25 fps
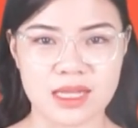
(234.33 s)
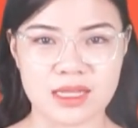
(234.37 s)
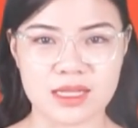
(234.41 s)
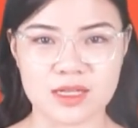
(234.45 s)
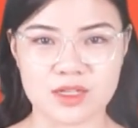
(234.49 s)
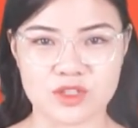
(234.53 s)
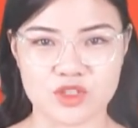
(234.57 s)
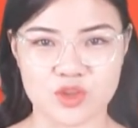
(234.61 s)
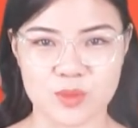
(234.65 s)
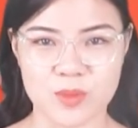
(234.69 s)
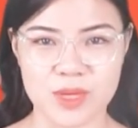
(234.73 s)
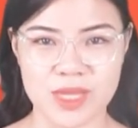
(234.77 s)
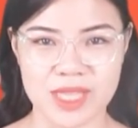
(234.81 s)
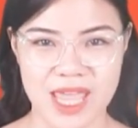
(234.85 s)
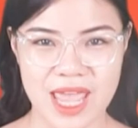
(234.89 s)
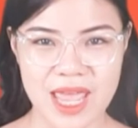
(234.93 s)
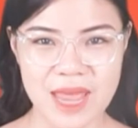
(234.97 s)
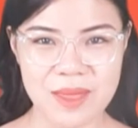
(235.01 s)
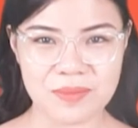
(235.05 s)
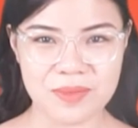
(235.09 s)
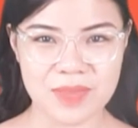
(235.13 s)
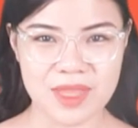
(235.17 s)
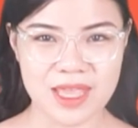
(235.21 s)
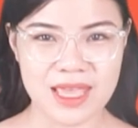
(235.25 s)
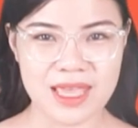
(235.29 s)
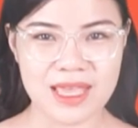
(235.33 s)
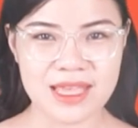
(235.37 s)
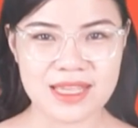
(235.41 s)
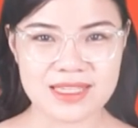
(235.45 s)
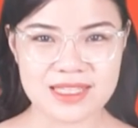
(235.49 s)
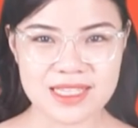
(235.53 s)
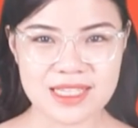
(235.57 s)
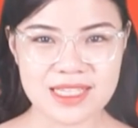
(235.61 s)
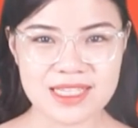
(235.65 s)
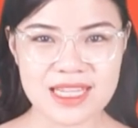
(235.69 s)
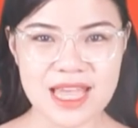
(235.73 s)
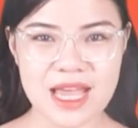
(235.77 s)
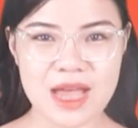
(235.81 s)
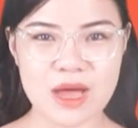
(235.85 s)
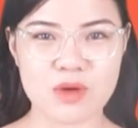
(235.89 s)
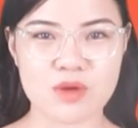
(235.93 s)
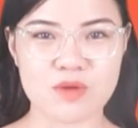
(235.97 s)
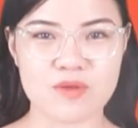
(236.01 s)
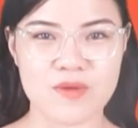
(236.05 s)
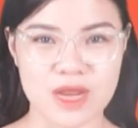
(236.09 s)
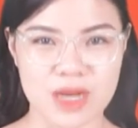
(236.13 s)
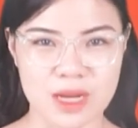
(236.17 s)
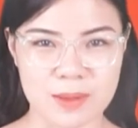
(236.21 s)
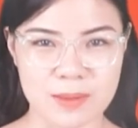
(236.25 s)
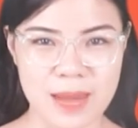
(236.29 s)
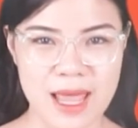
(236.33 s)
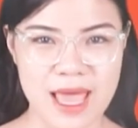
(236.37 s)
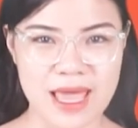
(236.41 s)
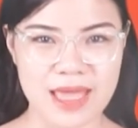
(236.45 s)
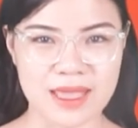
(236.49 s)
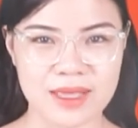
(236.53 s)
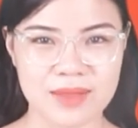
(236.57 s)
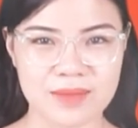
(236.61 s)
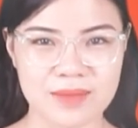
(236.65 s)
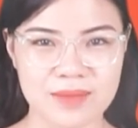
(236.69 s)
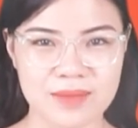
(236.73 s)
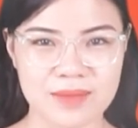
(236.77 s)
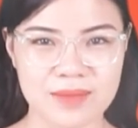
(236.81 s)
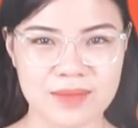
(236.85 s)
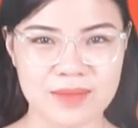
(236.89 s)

từ chúng mình nhé. Xin chào và hẹn gặp lại!